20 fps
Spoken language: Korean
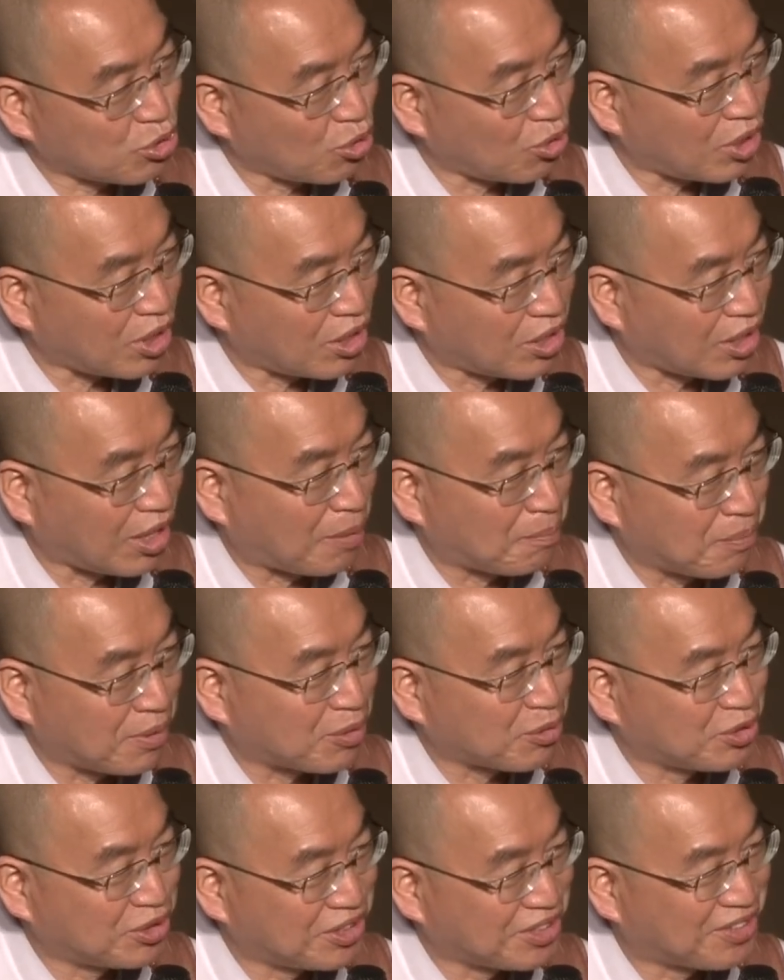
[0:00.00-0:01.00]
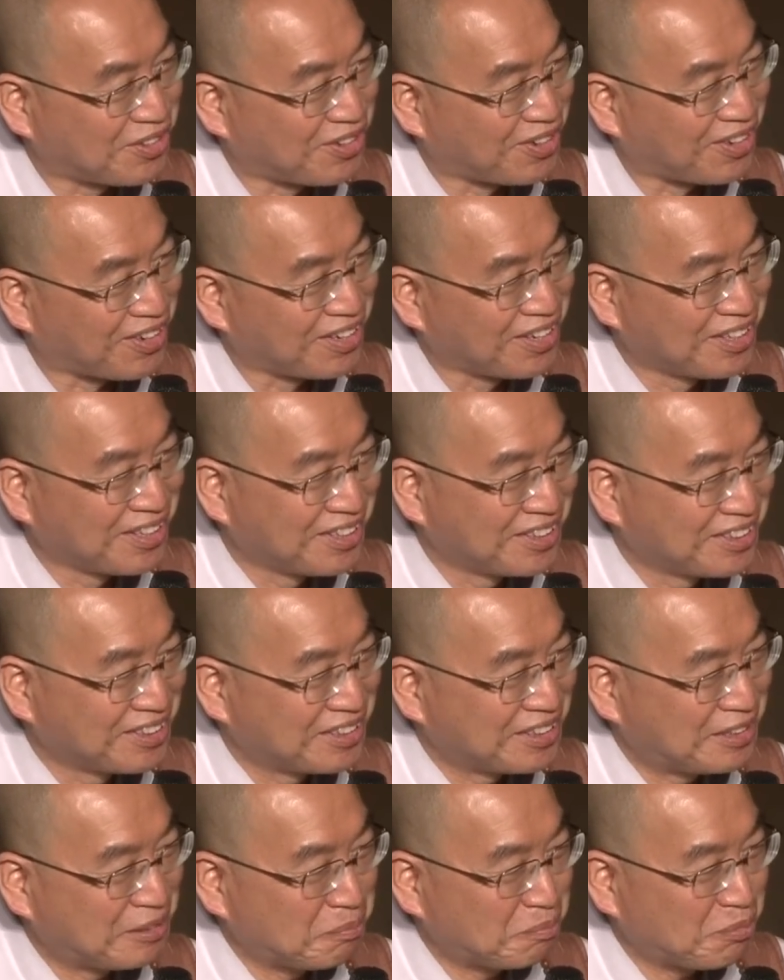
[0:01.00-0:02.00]
손가락은 안 받고 싶고
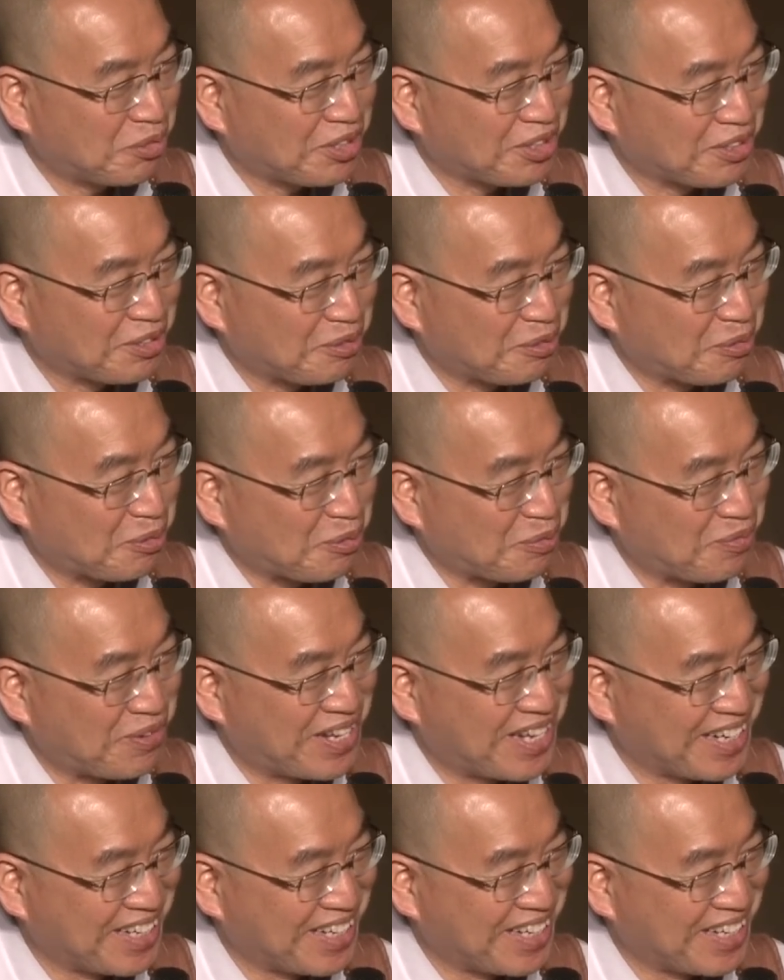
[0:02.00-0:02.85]
심보가 더럽구만.